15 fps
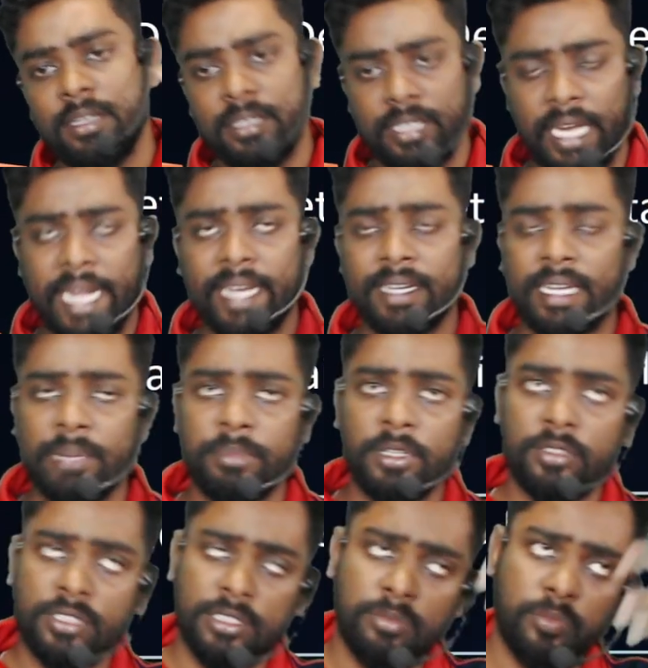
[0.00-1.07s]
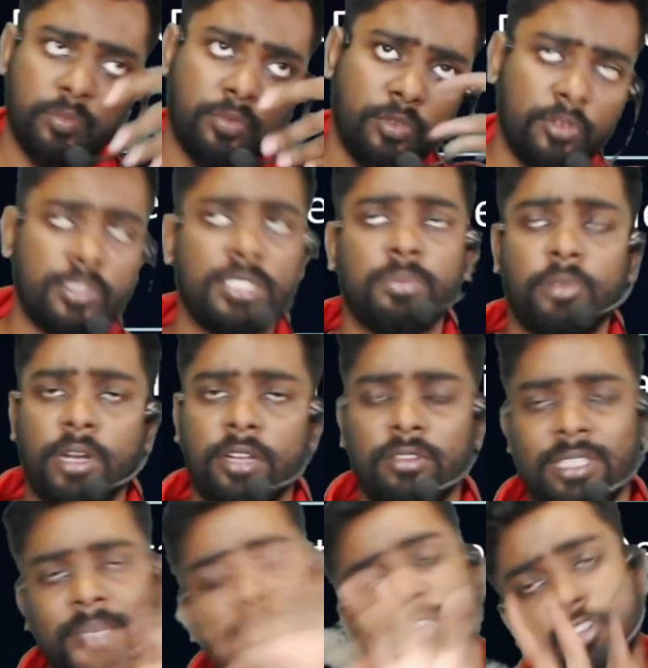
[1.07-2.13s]
ডাইরেক্ট এমনি হচ্ছে পুরো হচ্ছে পড়ানো
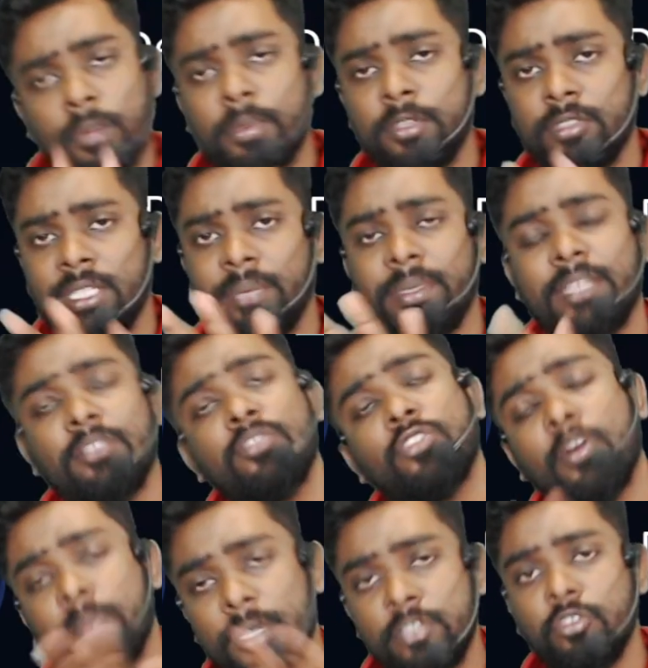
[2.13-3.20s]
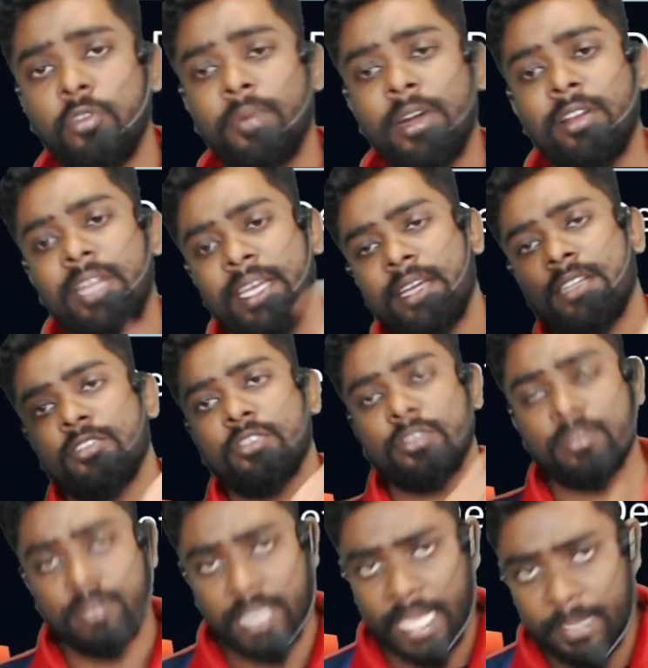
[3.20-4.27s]
থাকবে সব কিছু থাকবে কিন্তু সব কিছু ওভারঅল এখানে যত
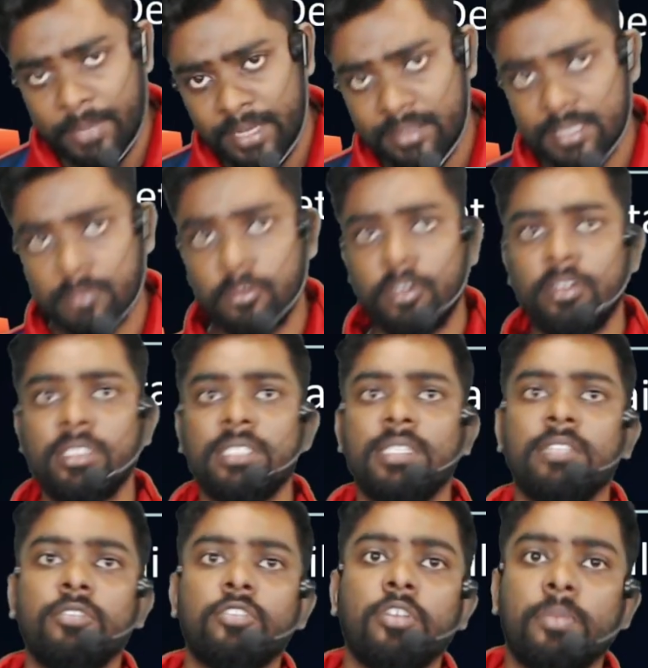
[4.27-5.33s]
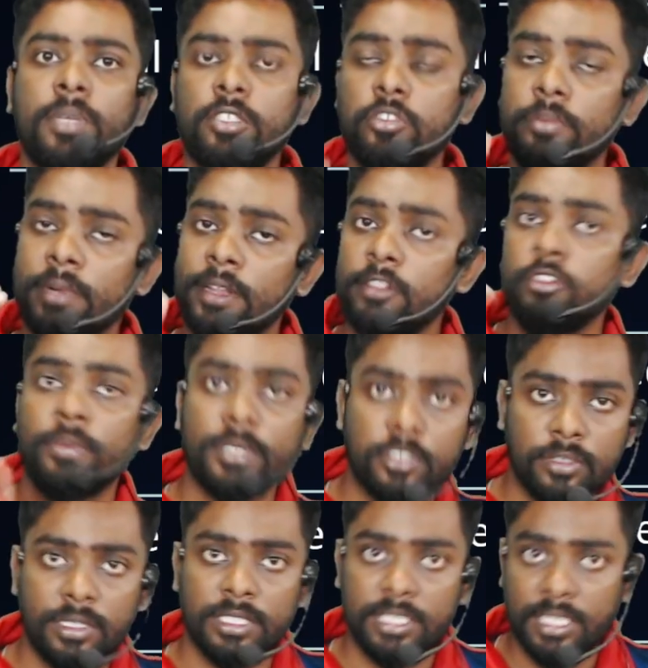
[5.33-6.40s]
টাইমের হিসেব করা রয়েছে কিন্তু সব কিছু ওভারঅল তোমার
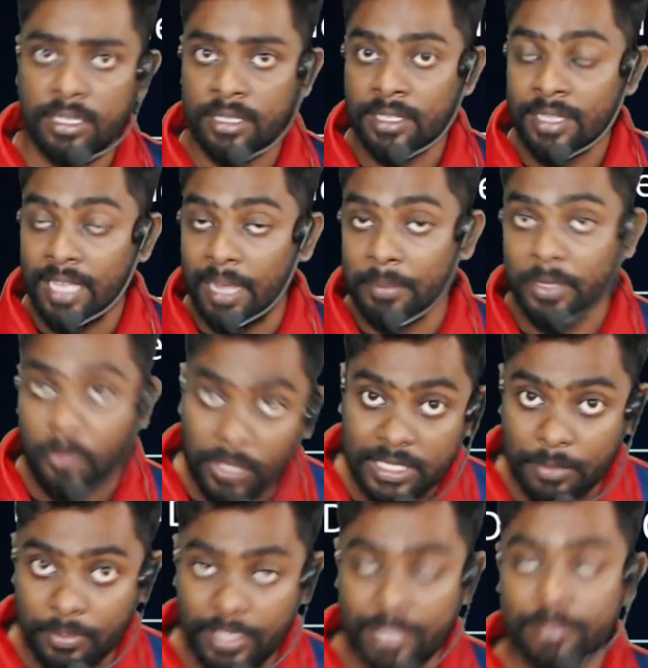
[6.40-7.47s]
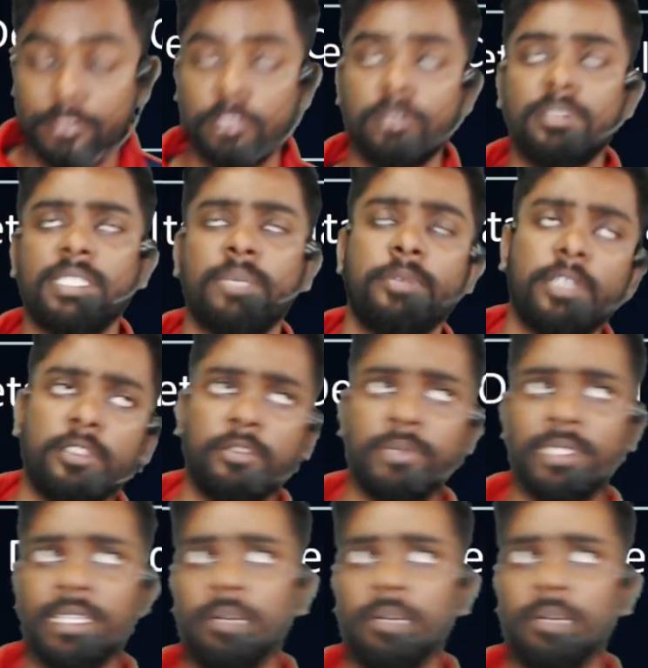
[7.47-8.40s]
সঙ্গে হচ্ছে আমি কথা বলে যখন যেমনটা তোমাদেরকে